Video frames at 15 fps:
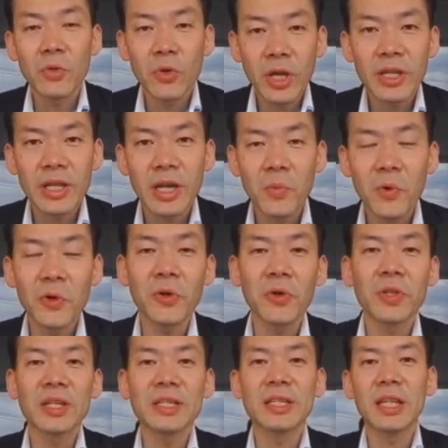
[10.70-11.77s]
ナー目標
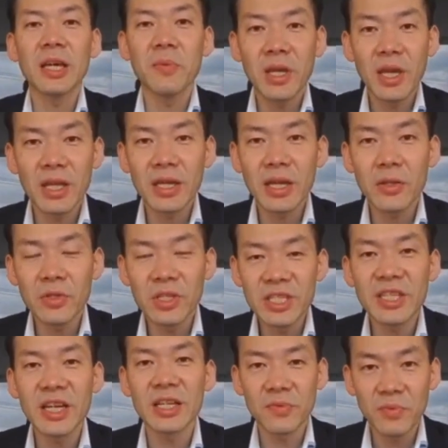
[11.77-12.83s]
達成ナビゲーターの西
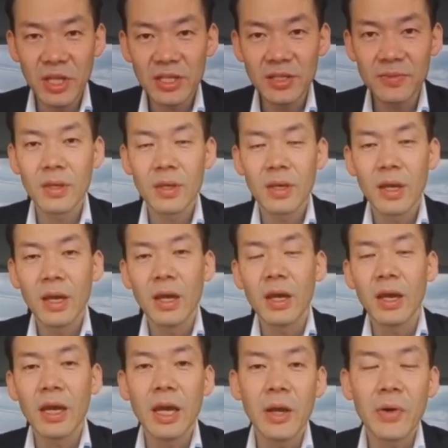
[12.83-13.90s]
田初美です。
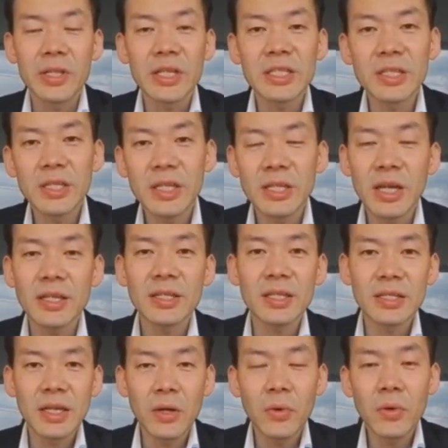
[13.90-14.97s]
私何冊
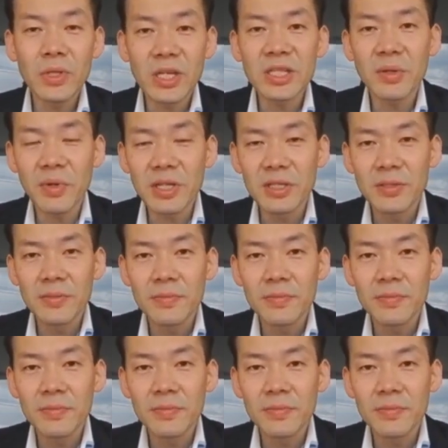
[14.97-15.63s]
か本を出しています。